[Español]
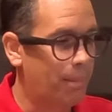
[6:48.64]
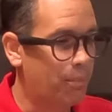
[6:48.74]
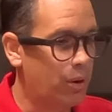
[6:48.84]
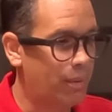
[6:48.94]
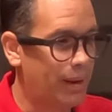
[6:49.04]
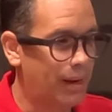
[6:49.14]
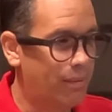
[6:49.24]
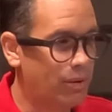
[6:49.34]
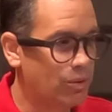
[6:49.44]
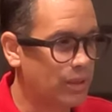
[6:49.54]
prueba de la
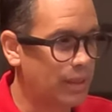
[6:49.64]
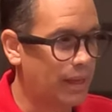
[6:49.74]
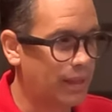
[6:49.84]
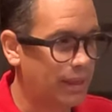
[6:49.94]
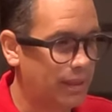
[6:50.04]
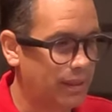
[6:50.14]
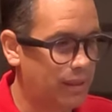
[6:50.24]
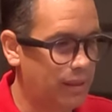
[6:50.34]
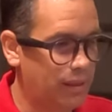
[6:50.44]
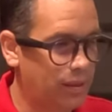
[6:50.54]
velocidad
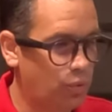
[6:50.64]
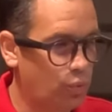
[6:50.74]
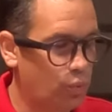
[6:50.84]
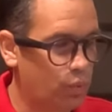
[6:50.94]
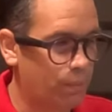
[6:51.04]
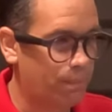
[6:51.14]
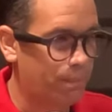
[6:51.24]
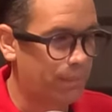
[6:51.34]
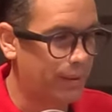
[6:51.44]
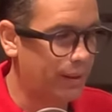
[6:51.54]
de tu,
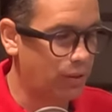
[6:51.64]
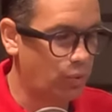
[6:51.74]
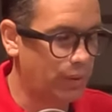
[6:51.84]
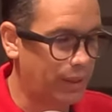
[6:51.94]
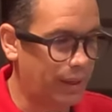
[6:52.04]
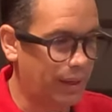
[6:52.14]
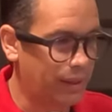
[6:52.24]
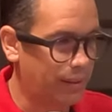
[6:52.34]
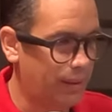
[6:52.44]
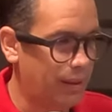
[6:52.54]
de tu
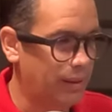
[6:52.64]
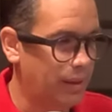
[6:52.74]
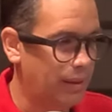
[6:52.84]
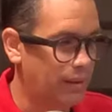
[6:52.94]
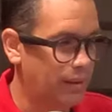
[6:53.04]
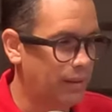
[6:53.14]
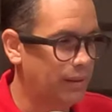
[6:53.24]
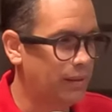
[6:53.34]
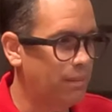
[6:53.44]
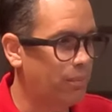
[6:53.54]
internet. a ver cómo
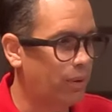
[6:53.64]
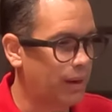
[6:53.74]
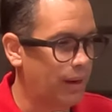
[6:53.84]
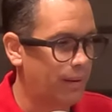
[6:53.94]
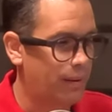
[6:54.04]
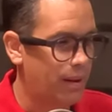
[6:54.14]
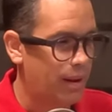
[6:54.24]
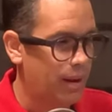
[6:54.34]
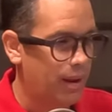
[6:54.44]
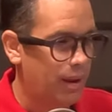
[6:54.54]
anda el internet, por
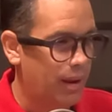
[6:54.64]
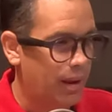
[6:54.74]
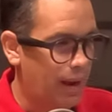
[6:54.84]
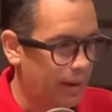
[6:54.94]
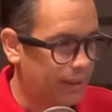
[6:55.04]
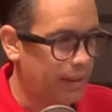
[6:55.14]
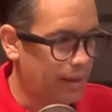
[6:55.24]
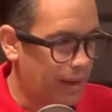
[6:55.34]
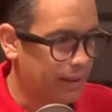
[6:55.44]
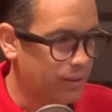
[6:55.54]
acá, Juan.
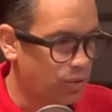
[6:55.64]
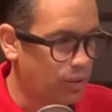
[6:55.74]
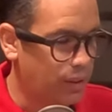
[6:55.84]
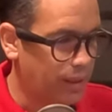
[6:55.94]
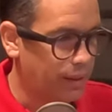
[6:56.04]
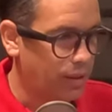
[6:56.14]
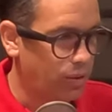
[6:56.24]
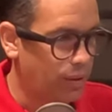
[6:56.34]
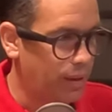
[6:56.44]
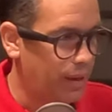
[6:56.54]
aquí, estoy
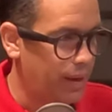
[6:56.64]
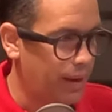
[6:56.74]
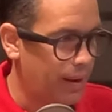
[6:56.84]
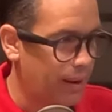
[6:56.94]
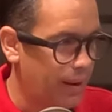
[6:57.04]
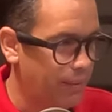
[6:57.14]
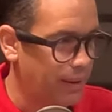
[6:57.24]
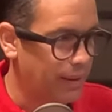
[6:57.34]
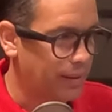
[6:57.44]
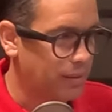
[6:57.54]
tratando de, a
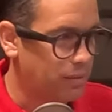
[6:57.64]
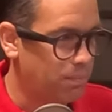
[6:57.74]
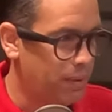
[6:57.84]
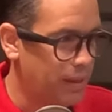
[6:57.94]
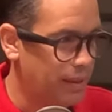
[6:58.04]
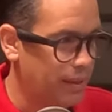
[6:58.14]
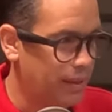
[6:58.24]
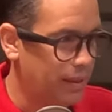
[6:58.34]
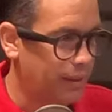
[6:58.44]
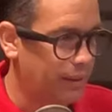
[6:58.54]
ver,
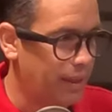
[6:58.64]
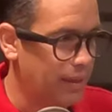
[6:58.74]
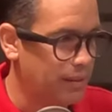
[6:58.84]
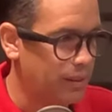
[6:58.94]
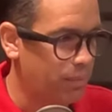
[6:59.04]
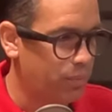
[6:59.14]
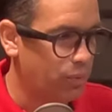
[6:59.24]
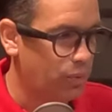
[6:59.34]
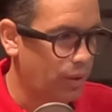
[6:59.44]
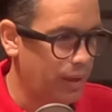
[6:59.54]

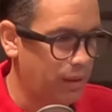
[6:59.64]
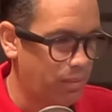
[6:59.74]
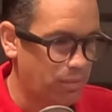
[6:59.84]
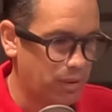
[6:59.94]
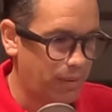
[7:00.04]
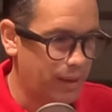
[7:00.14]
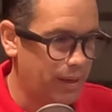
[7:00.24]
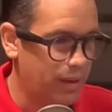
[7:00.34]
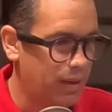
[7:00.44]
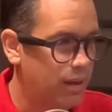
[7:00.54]
speedtest.net. Vamos a, ¿A ver. qué
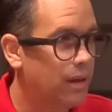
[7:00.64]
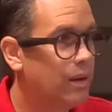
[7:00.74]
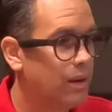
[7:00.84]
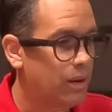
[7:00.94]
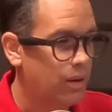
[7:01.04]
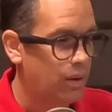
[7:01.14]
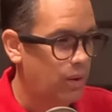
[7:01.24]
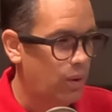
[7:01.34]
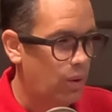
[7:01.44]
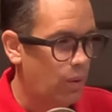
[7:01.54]
velocidad vamos en
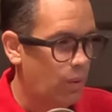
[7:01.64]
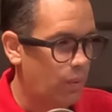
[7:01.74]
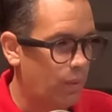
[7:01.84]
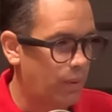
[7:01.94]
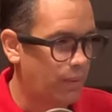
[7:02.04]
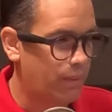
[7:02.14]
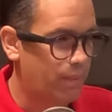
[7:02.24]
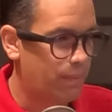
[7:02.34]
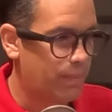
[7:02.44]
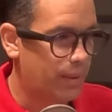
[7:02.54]
estos momentos en Luz
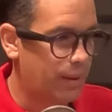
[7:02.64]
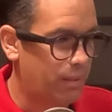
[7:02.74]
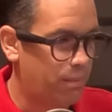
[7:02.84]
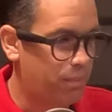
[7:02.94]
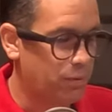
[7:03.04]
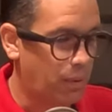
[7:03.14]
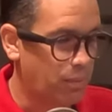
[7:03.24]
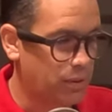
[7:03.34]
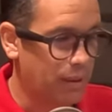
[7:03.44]
Noticias? Pues vamos,